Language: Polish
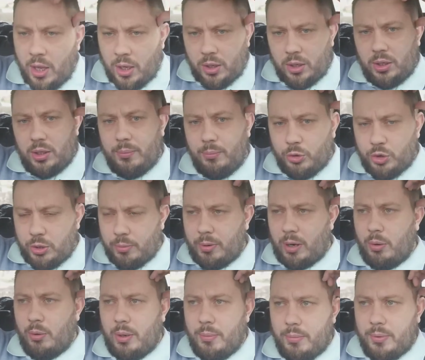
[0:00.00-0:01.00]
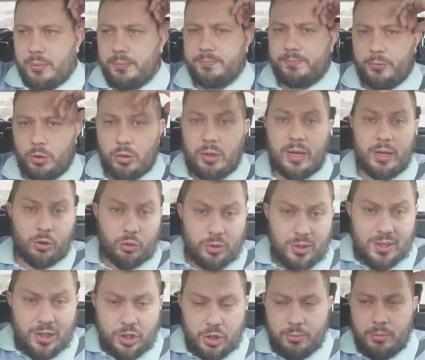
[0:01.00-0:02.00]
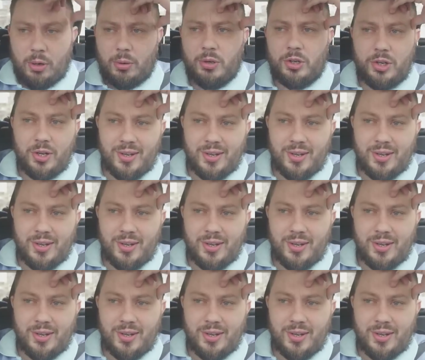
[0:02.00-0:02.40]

E, bo się bałem. Okej, okay, rodzica się bałeś?